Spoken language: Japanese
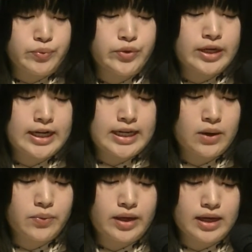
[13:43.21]

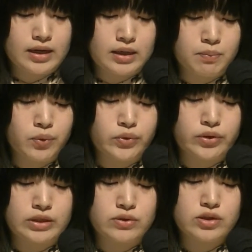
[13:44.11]

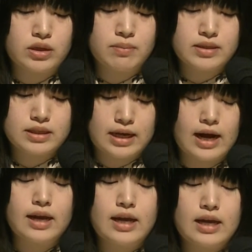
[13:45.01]
ブルガリアフェアリポートに移りますが、